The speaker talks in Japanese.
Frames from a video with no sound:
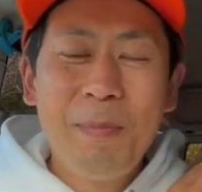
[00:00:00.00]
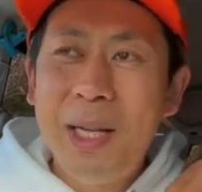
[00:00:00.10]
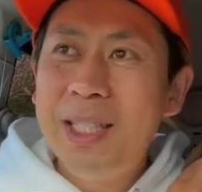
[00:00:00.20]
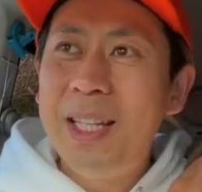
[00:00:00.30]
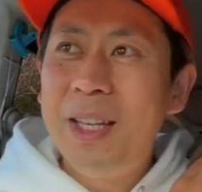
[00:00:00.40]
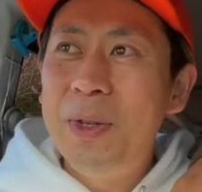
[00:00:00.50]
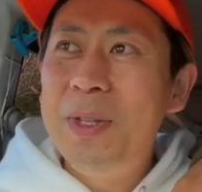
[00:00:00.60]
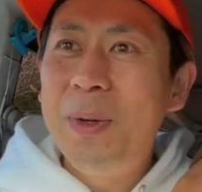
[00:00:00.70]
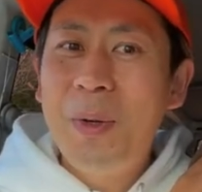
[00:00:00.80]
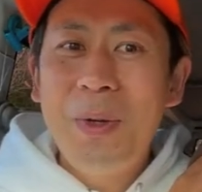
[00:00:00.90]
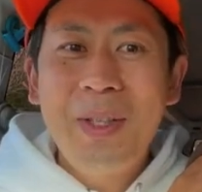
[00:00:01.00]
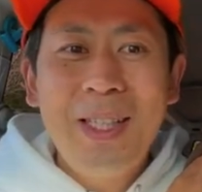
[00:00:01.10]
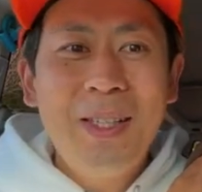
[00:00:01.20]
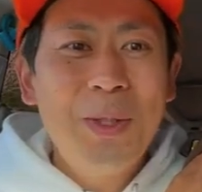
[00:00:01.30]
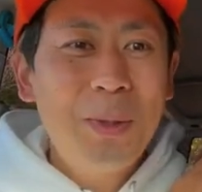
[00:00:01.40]
街で急にこれを着
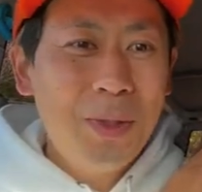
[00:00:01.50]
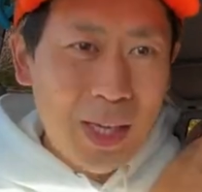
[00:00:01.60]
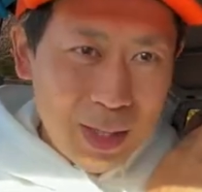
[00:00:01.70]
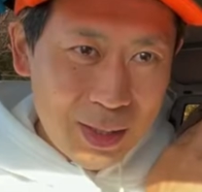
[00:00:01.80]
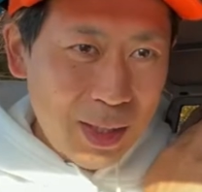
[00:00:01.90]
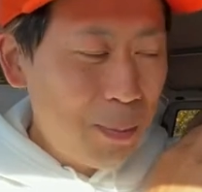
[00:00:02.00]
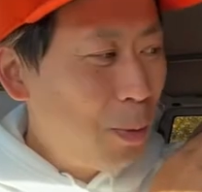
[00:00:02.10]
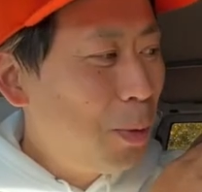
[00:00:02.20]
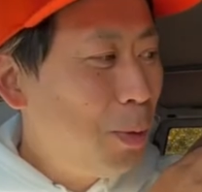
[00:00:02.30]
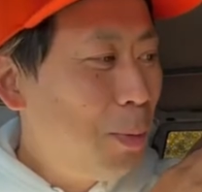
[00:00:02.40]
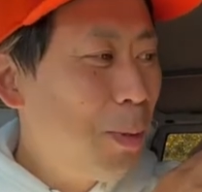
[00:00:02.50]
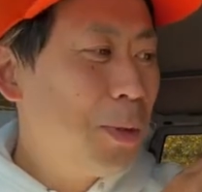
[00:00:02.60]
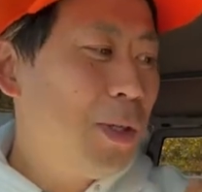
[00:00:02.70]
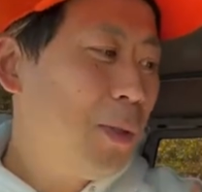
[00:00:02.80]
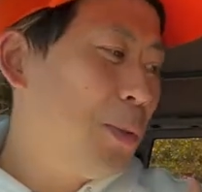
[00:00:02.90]
てる人と出会ったらもう
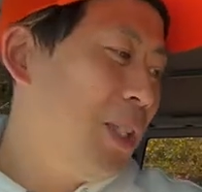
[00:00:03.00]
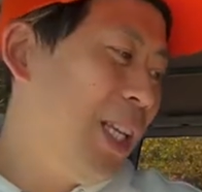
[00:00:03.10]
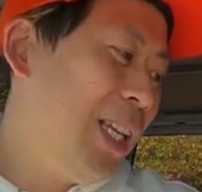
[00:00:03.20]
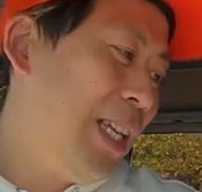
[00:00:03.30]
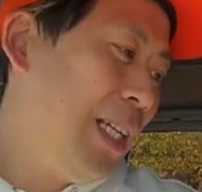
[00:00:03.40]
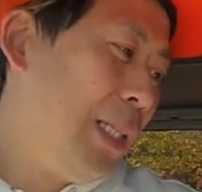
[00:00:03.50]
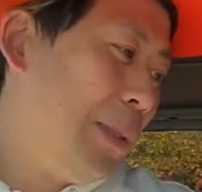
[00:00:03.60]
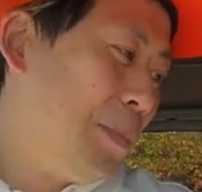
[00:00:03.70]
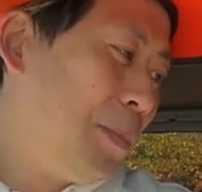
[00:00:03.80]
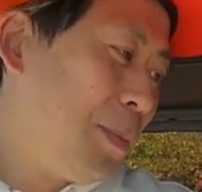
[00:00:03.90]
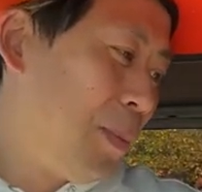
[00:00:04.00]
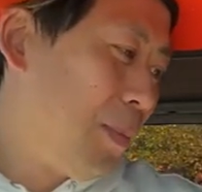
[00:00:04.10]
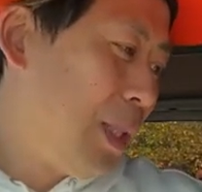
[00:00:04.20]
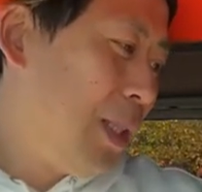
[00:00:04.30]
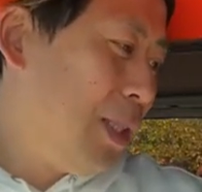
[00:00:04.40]
僕はここに、
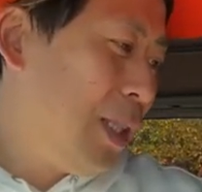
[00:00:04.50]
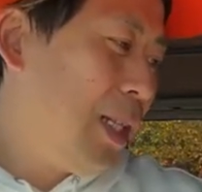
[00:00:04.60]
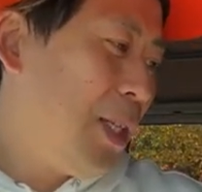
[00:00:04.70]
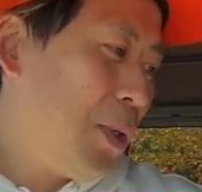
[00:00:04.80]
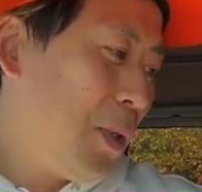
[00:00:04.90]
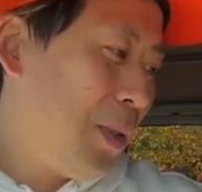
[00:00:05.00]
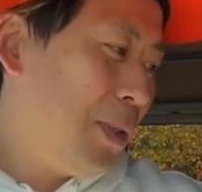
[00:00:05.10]
何でしょ